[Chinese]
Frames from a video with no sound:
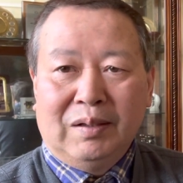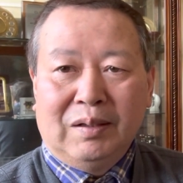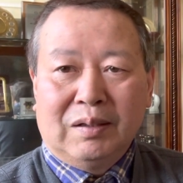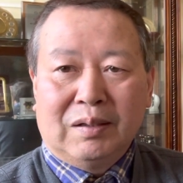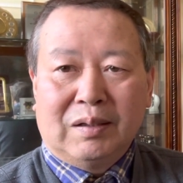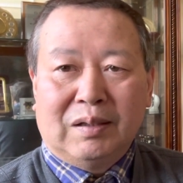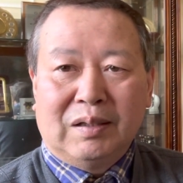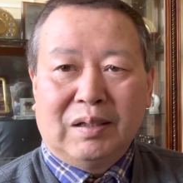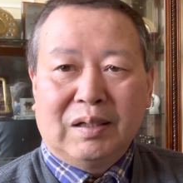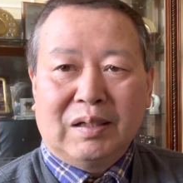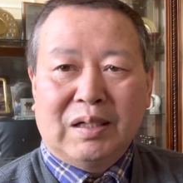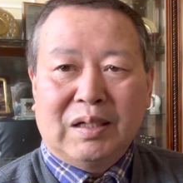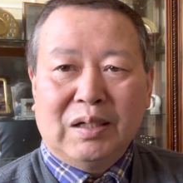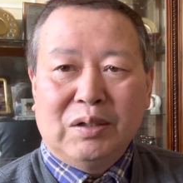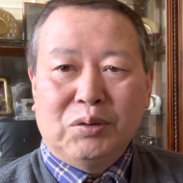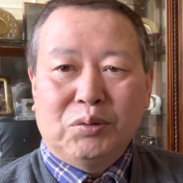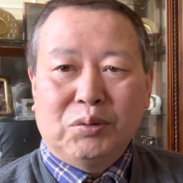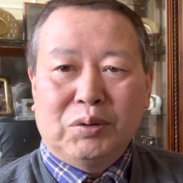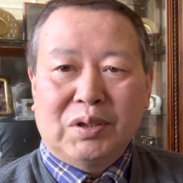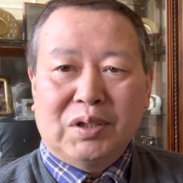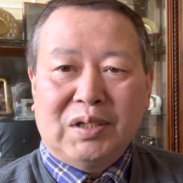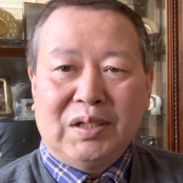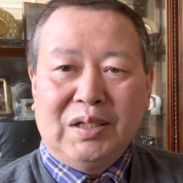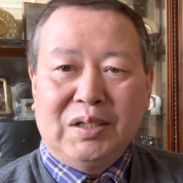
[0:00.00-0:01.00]
可能更
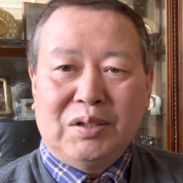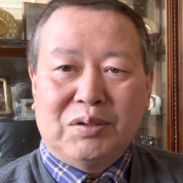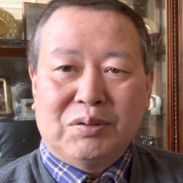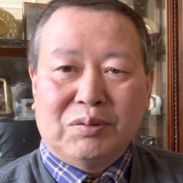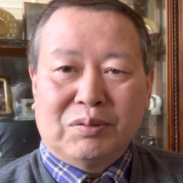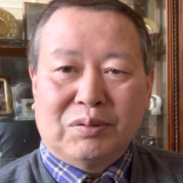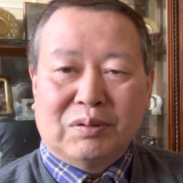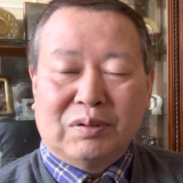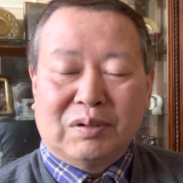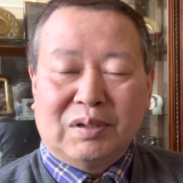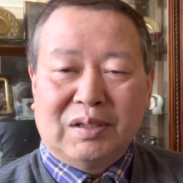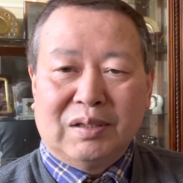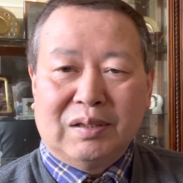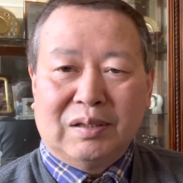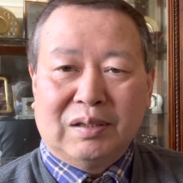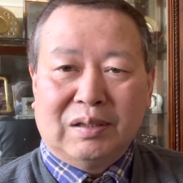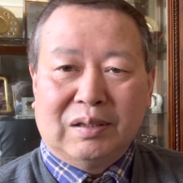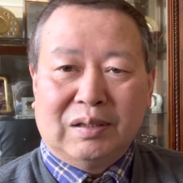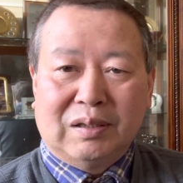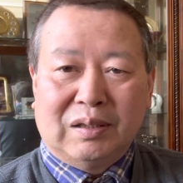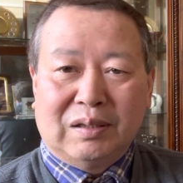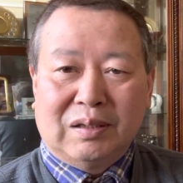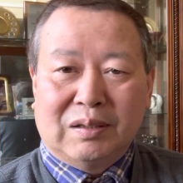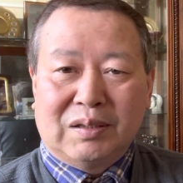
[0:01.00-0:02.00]
多的是一种这
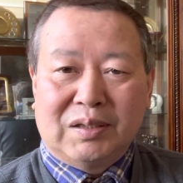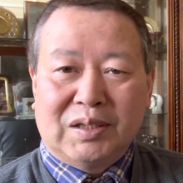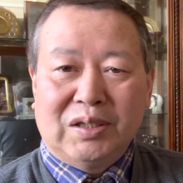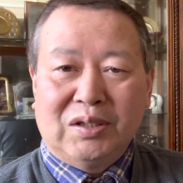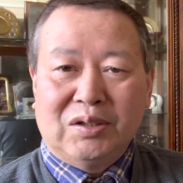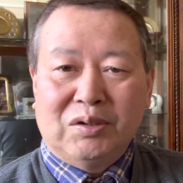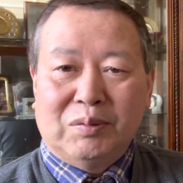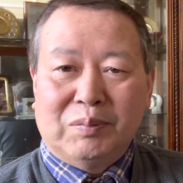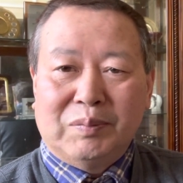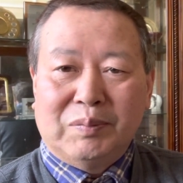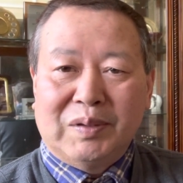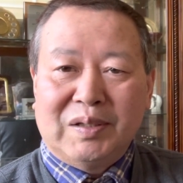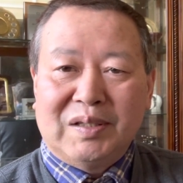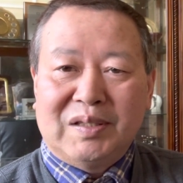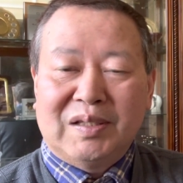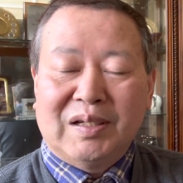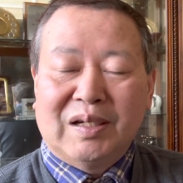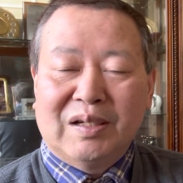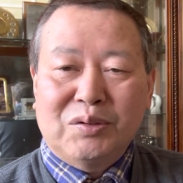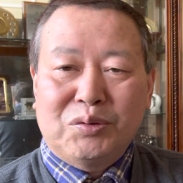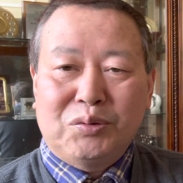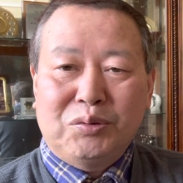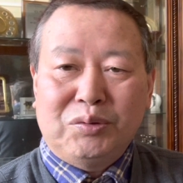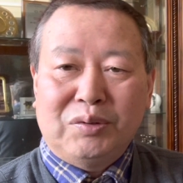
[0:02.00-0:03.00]
个亲友们
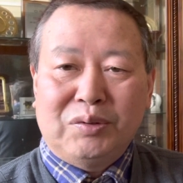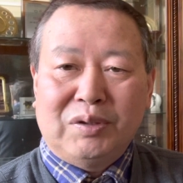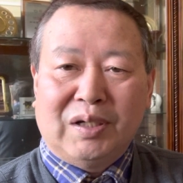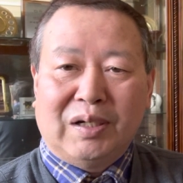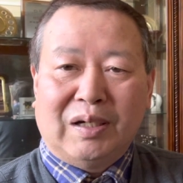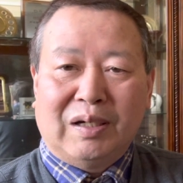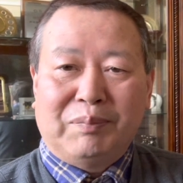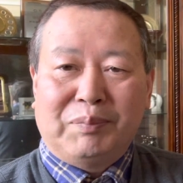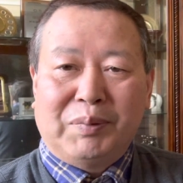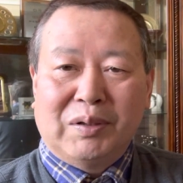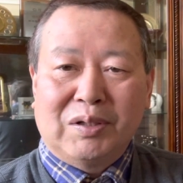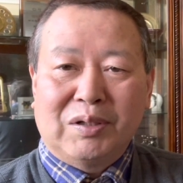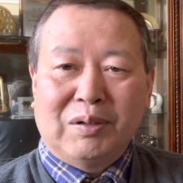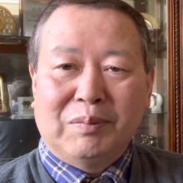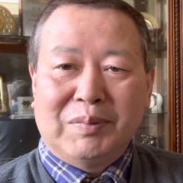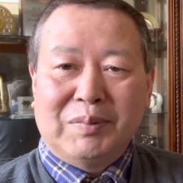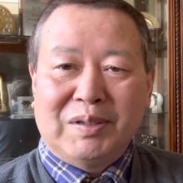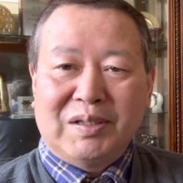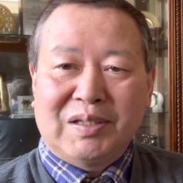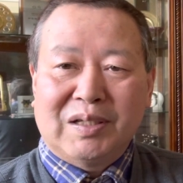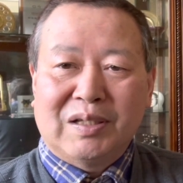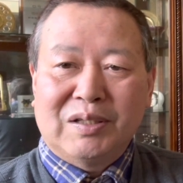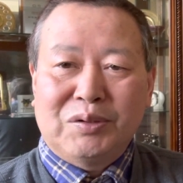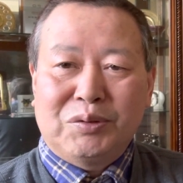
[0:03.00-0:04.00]
相聚啊，朋友们
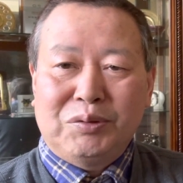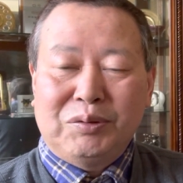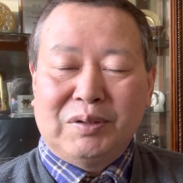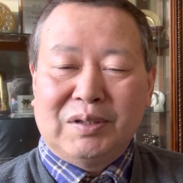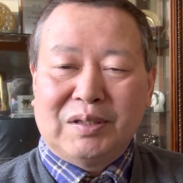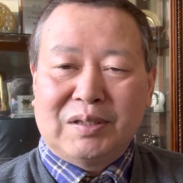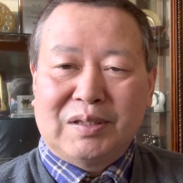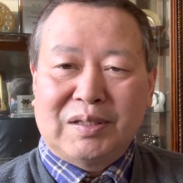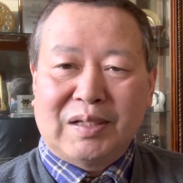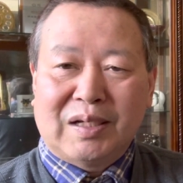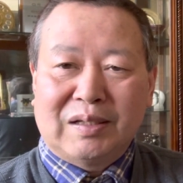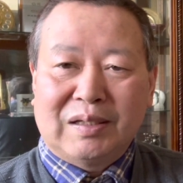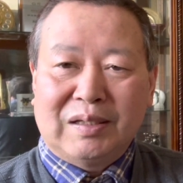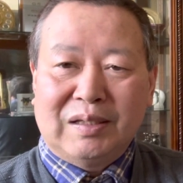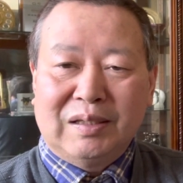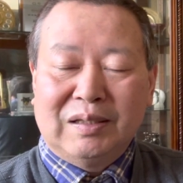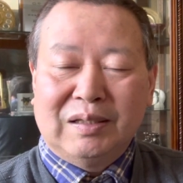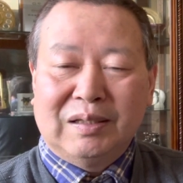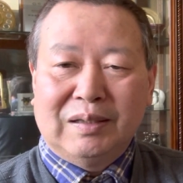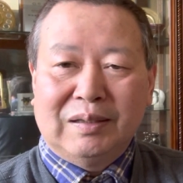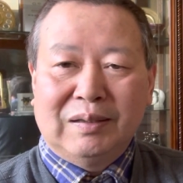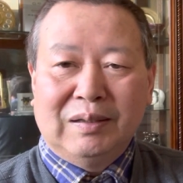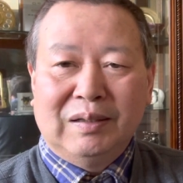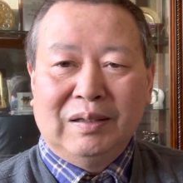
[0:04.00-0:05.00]
相聚的这样的一
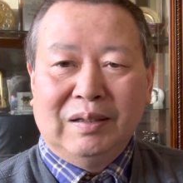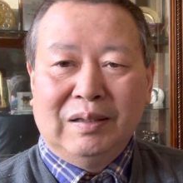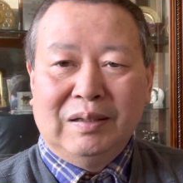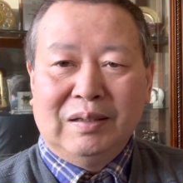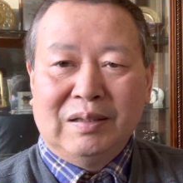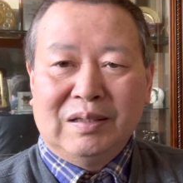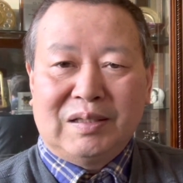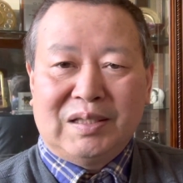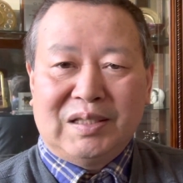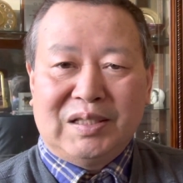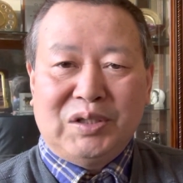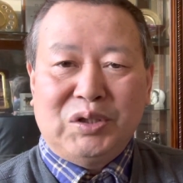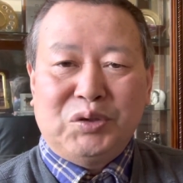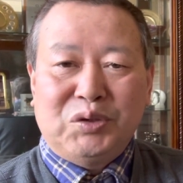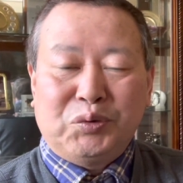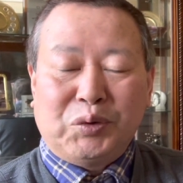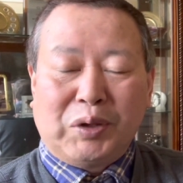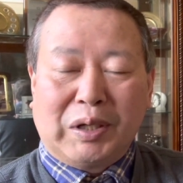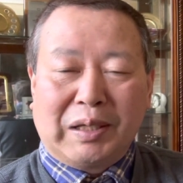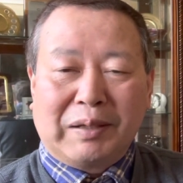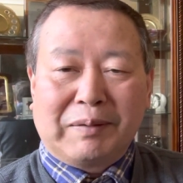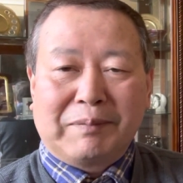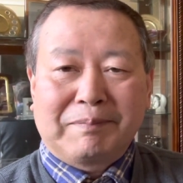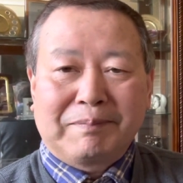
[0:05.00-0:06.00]
个机
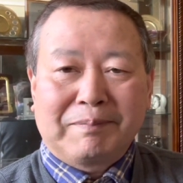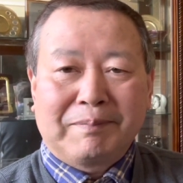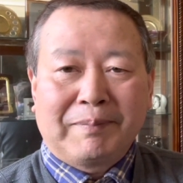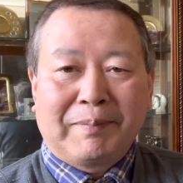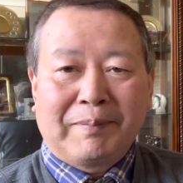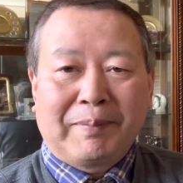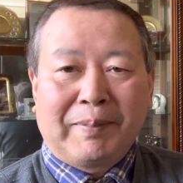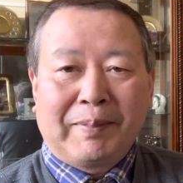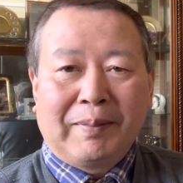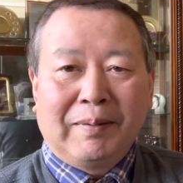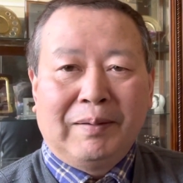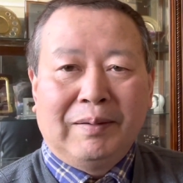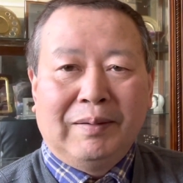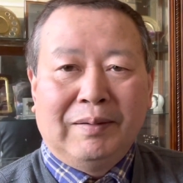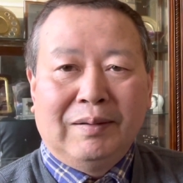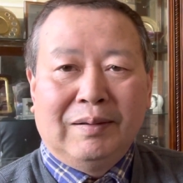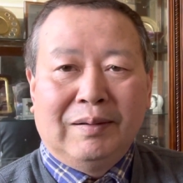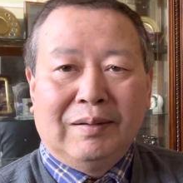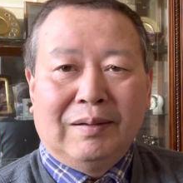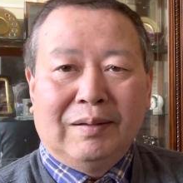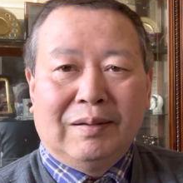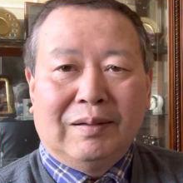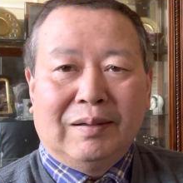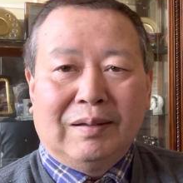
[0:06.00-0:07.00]
缘，
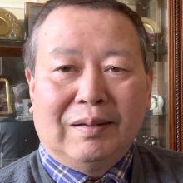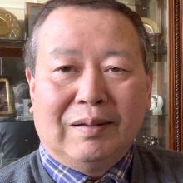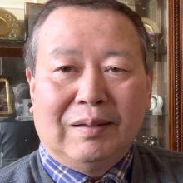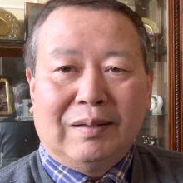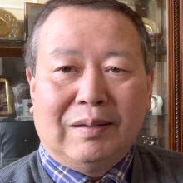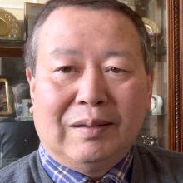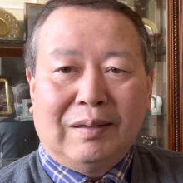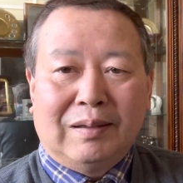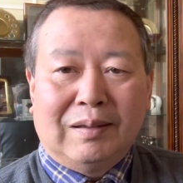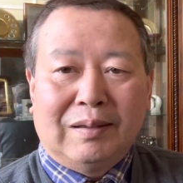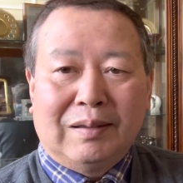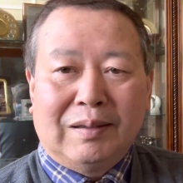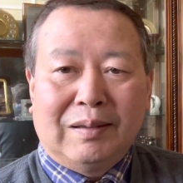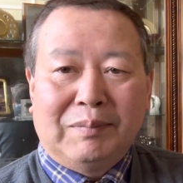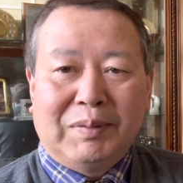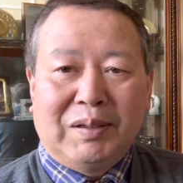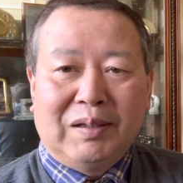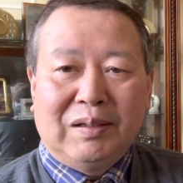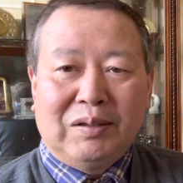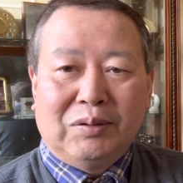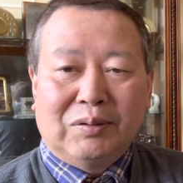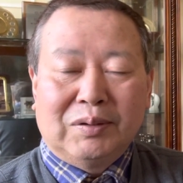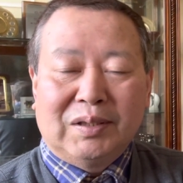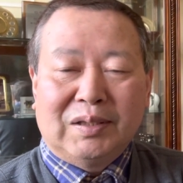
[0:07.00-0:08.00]
呃，那
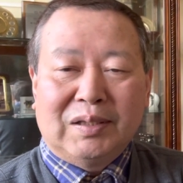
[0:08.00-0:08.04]
么有的